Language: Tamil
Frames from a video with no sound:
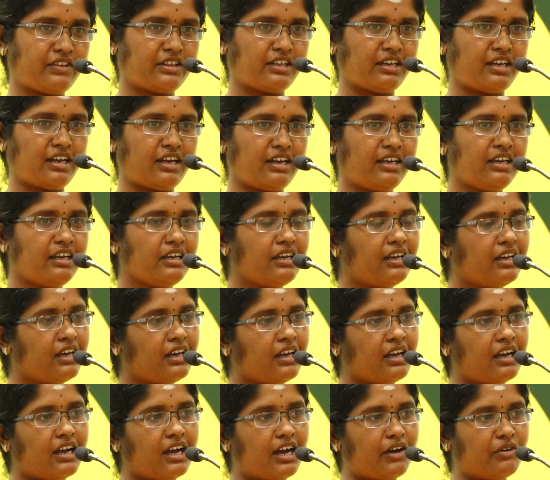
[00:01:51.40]
வந்தனால
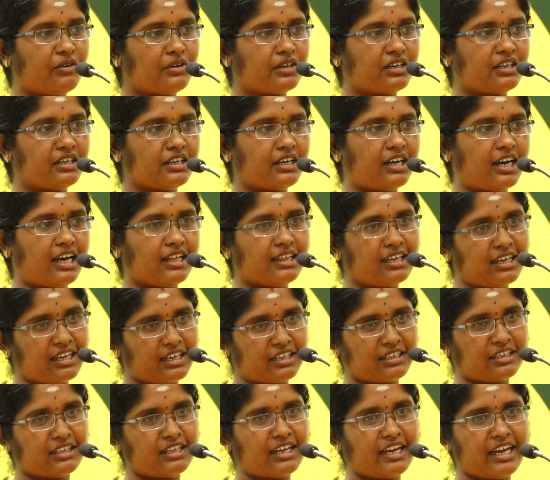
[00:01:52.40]
அவருக்கு
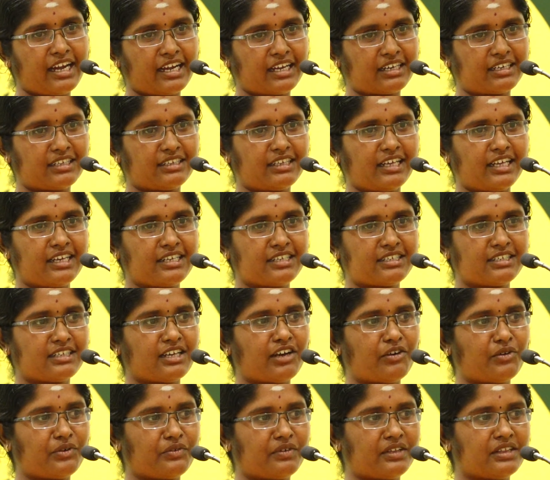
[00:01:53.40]
அதுலேருந்து தான் எனக்கு தெரிஞ்சது
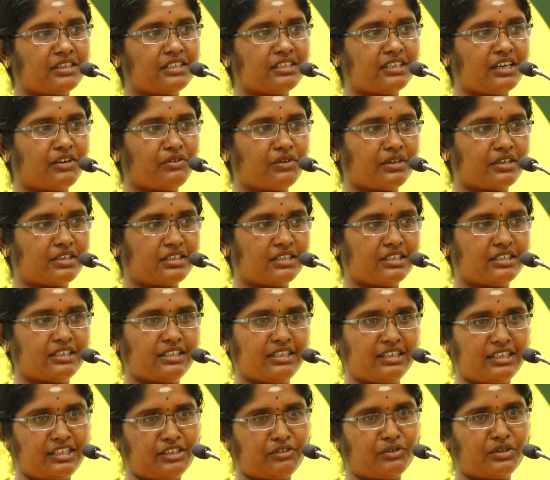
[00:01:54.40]
அவர் வந்து அவருக்கு
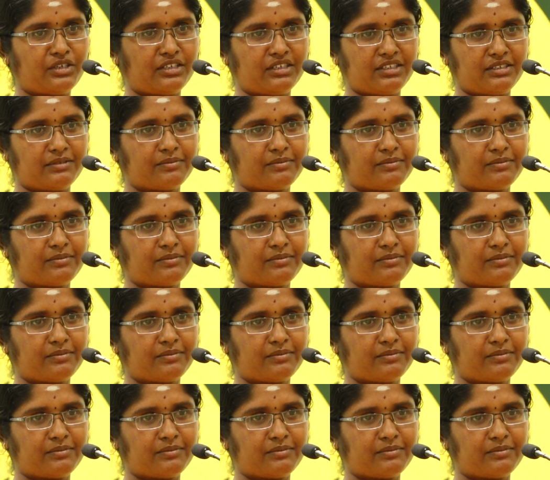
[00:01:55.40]
இந்த ஒரு